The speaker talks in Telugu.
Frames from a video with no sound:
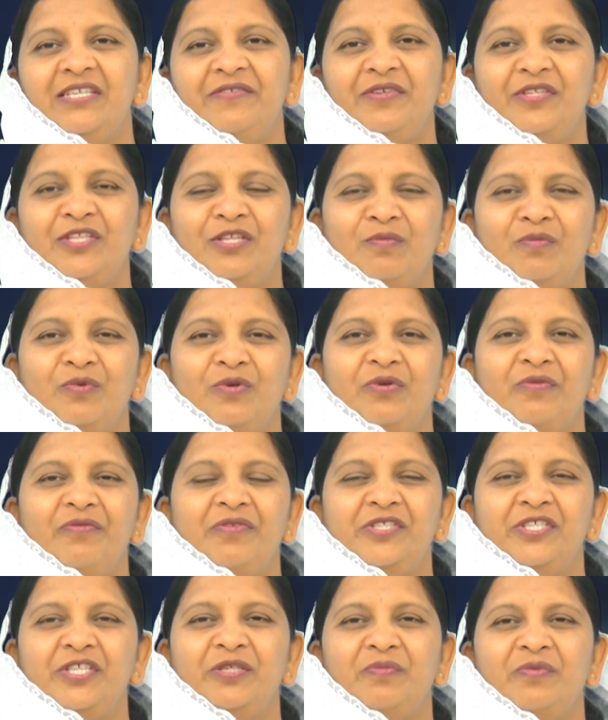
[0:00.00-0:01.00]
జీవితంలో
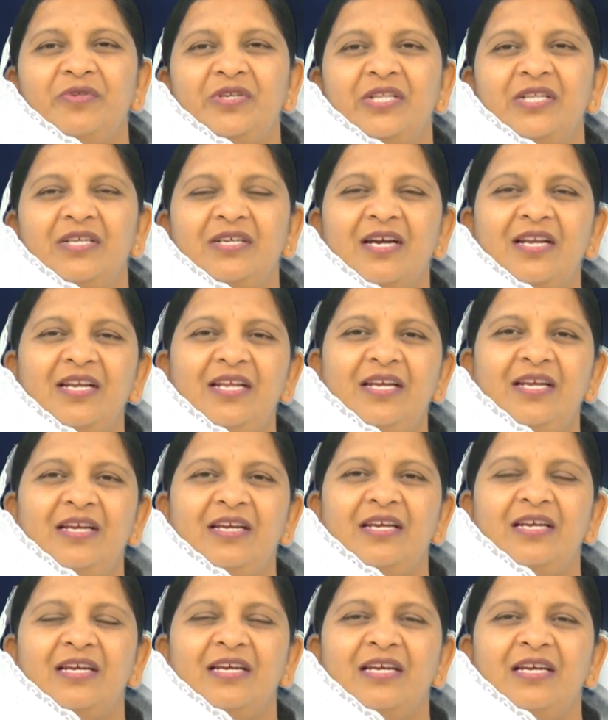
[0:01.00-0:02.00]
విజయం ఉంటుంది కానీ
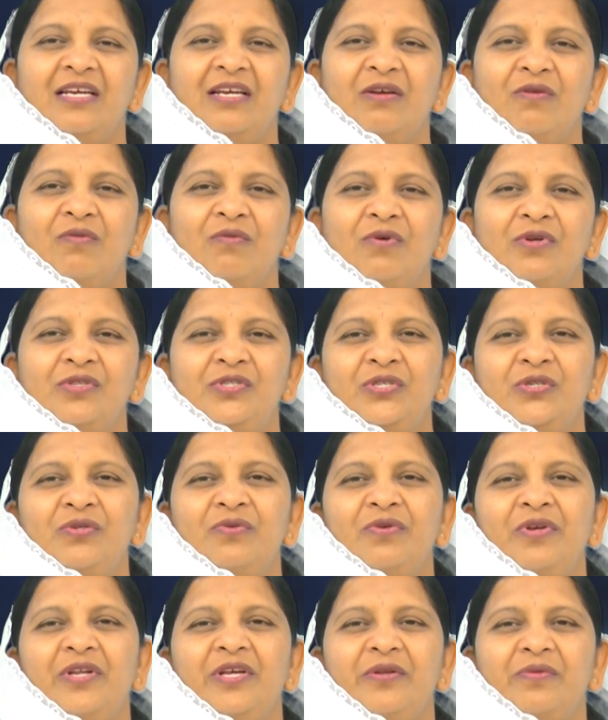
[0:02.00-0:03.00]

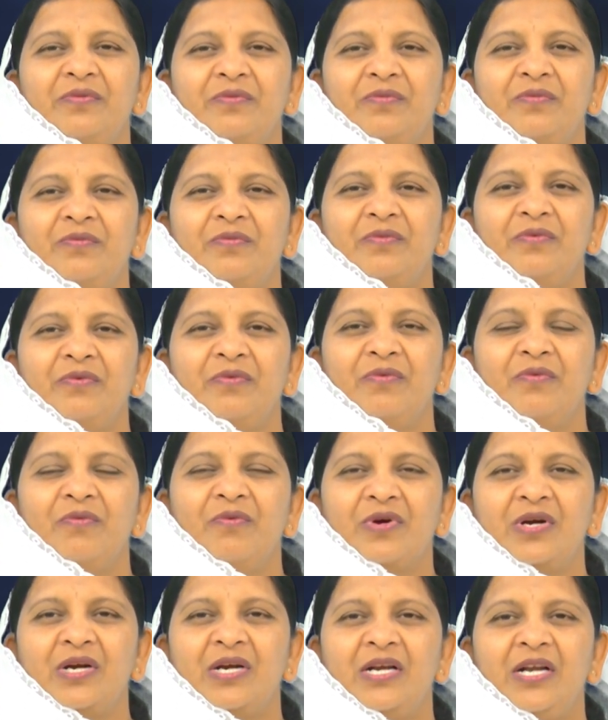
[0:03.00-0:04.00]
ఓర్చుకోలేరు
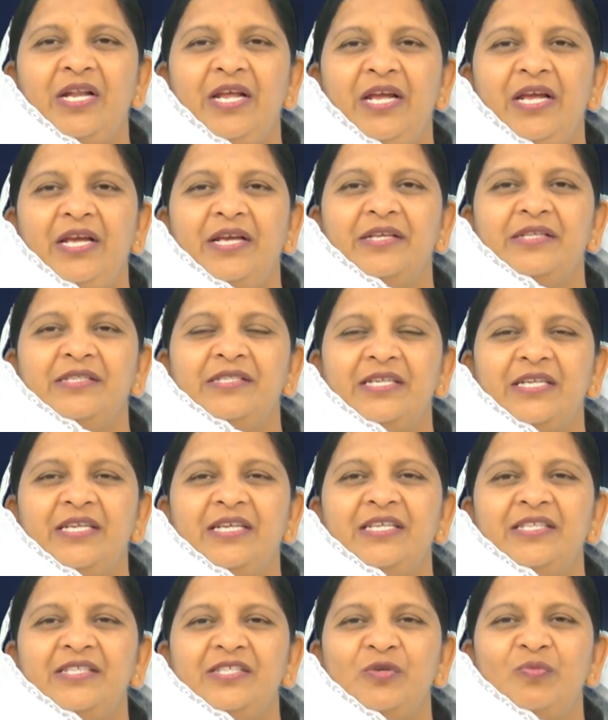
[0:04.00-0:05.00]
ఒకటి
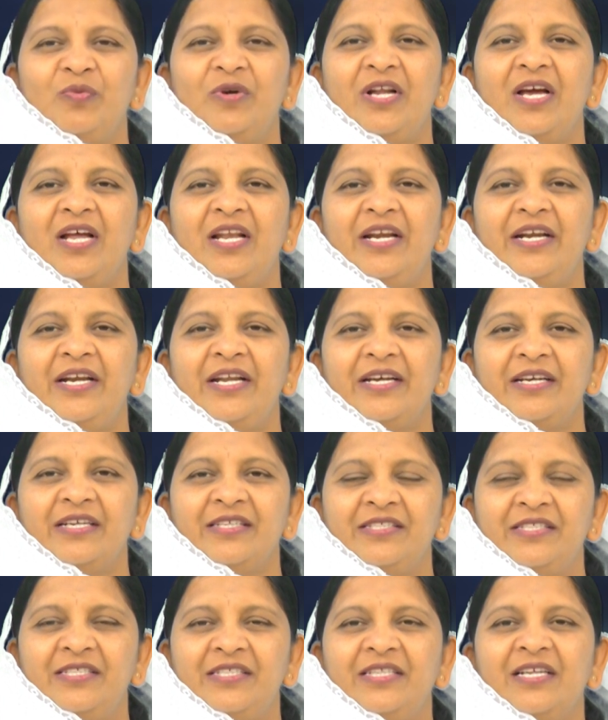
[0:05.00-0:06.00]
జరిగించబడాలి అంటే
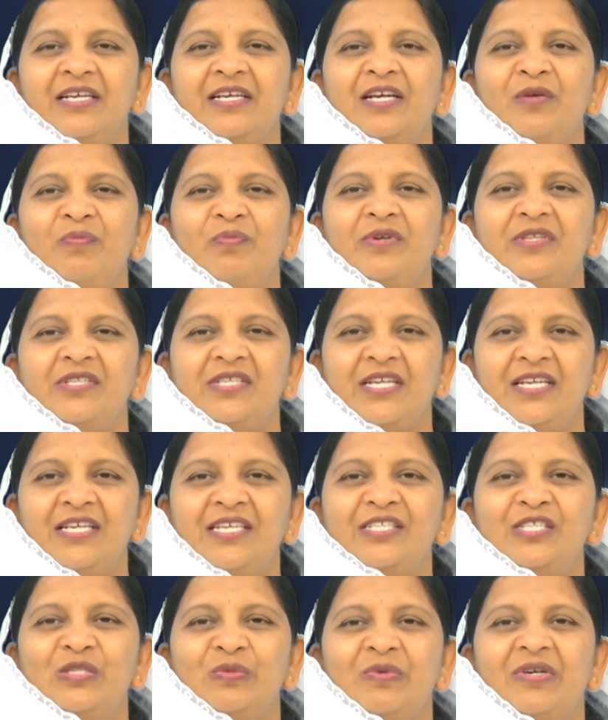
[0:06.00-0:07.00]
ఖచ్చితంగా ఇప్పుడు
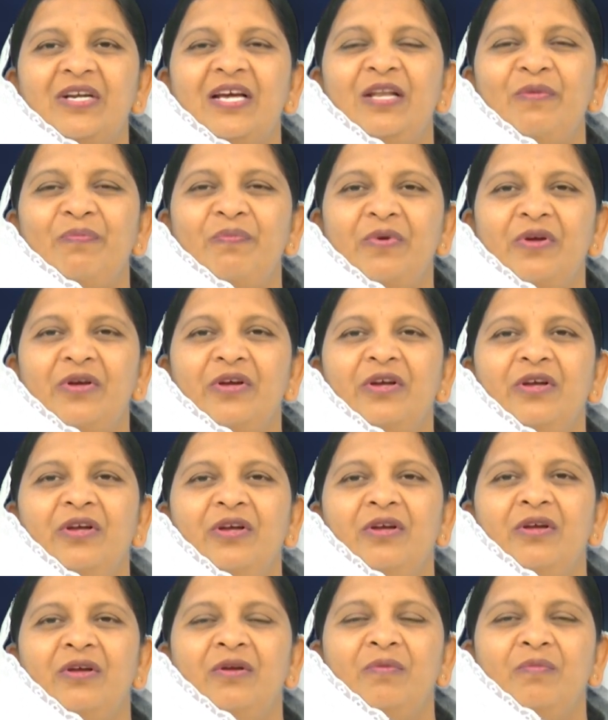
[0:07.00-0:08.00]
జరిగించబడాలి
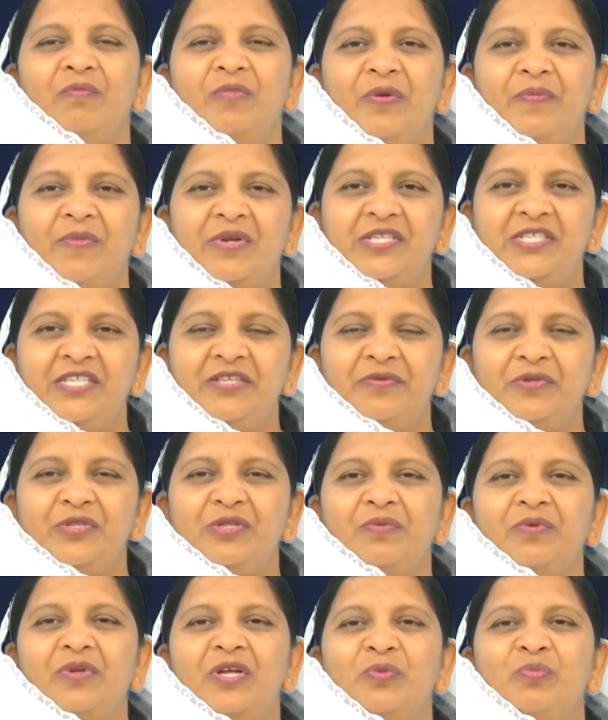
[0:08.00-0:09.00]
మరి మన
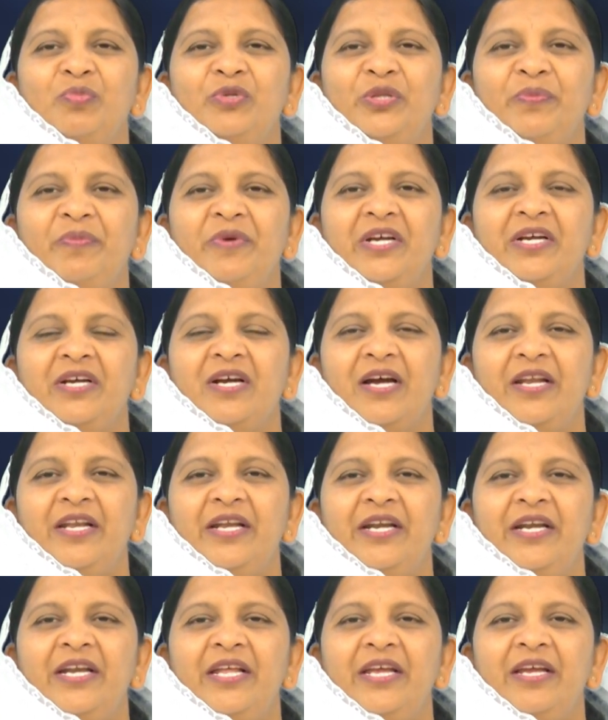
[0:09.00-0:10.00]
జీవితంలో అద్భుతమే
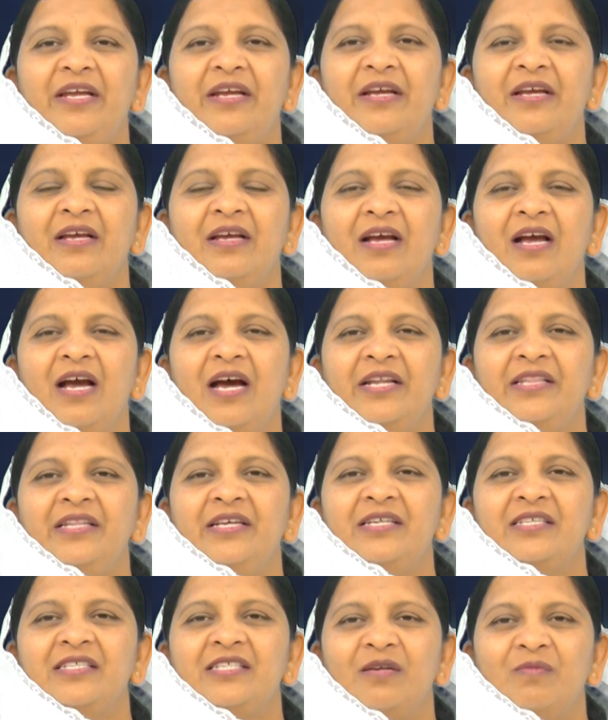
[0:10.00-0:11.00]
కానివ్వండి
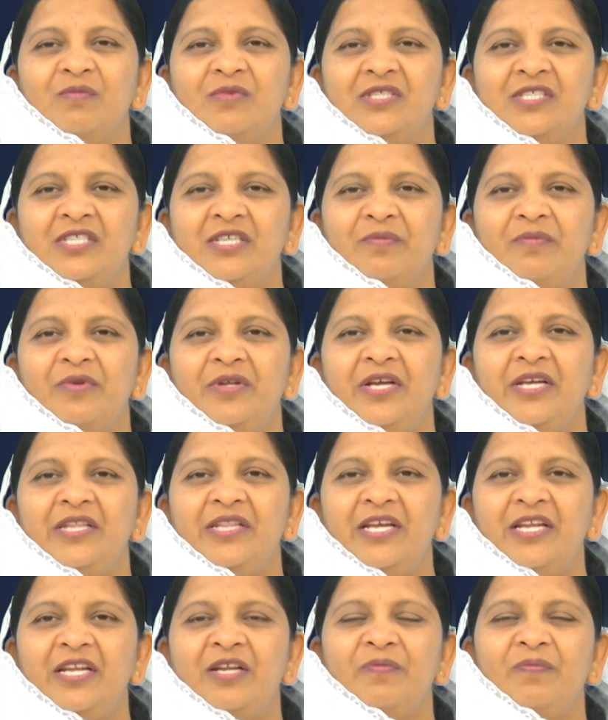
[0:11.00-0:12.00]
ఆర్థిక సమస్యలో
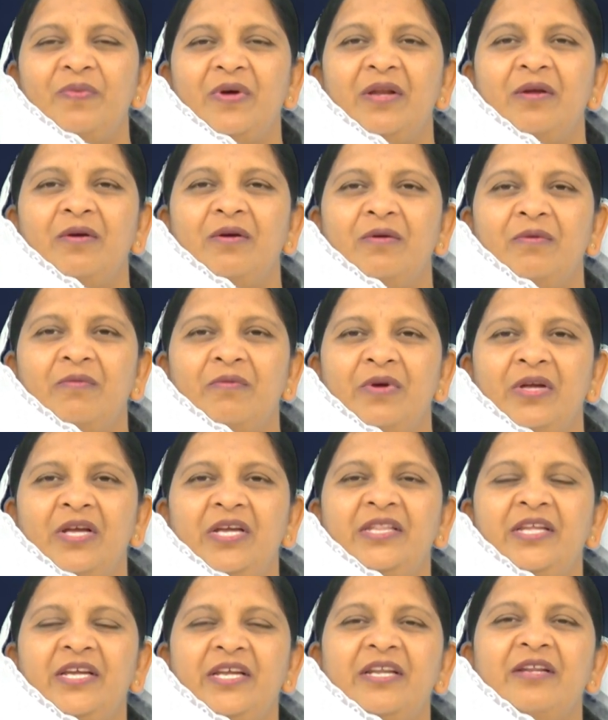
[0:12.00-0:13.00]
ఏదైనా ప
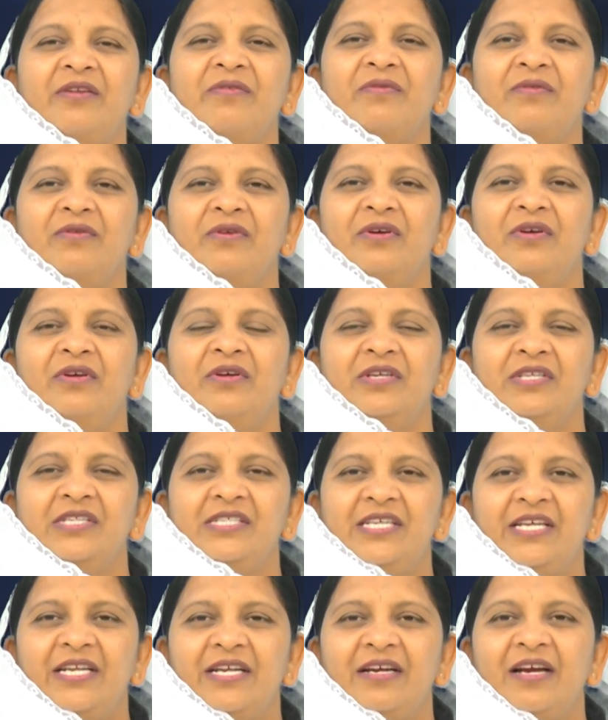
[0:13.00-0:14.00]
ఏదైనాను
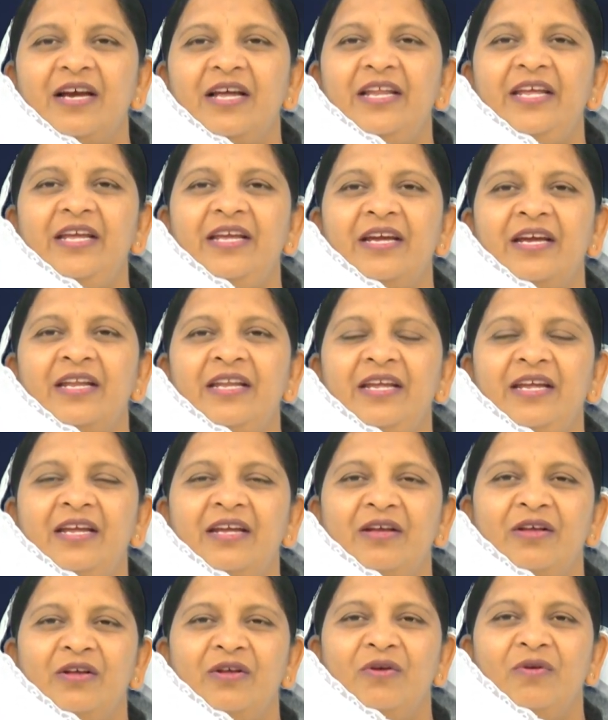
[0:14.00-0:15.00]
జరగాలి అని
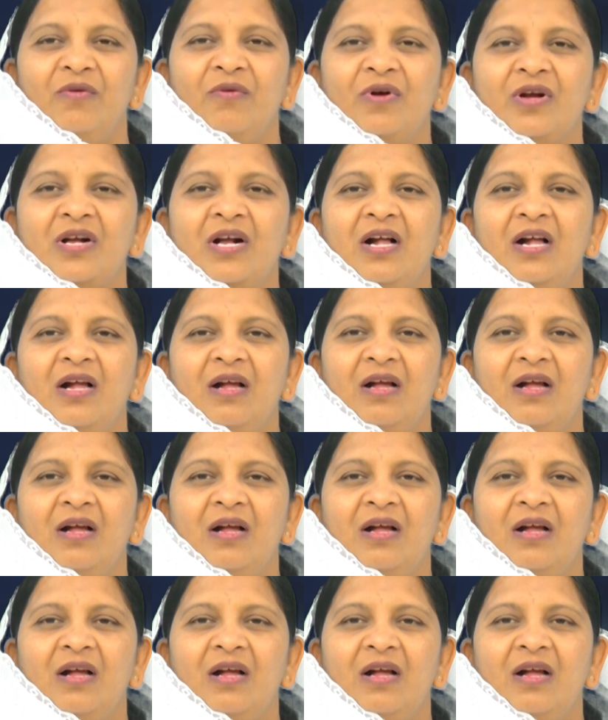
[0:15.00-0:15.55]
ఒక